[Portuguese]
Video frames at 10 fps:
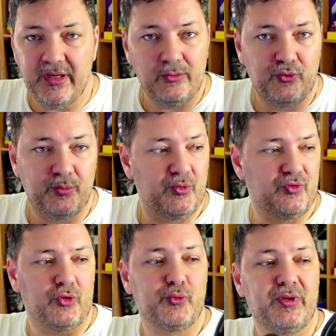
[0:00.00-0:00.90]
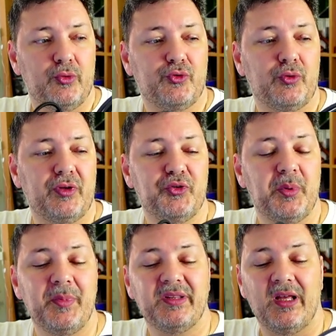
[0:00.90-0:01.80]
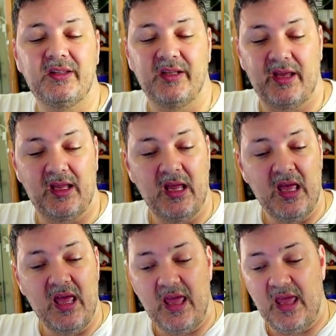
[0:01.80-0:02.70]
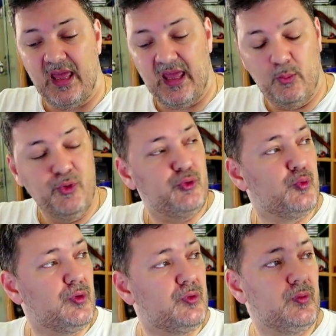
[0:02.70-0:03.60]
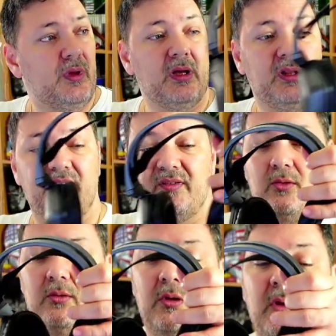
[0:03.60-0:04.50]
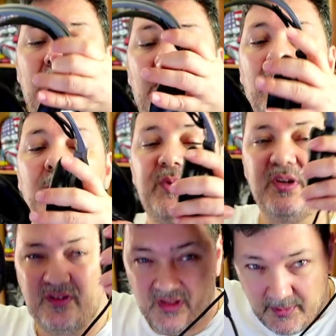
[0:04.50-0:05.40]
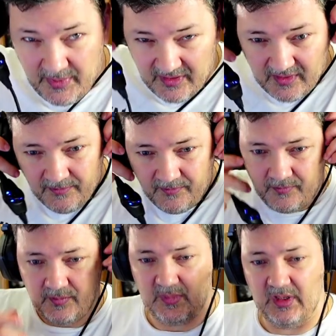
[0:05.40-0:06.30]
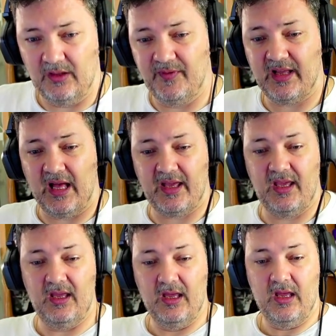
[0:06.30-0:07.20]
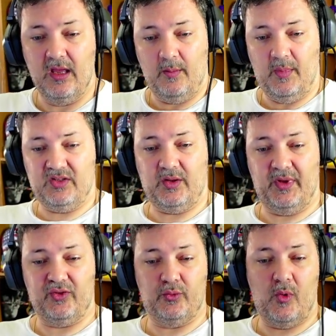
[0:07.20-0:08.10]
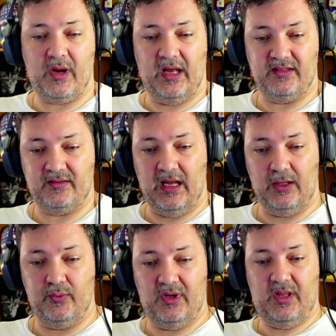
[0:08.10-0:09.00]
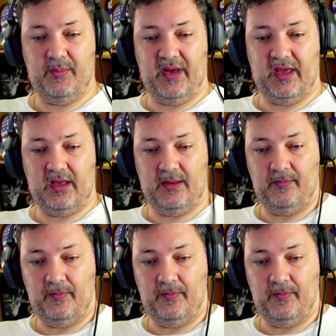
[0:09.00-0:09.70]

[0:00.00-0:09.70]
dos meus auscultadores que eu tenho experimentado tem. É muito curto em relação ao meter-se na cabeça. Ele fica aqui, mais ou menos no meu caso, à altura da barriga.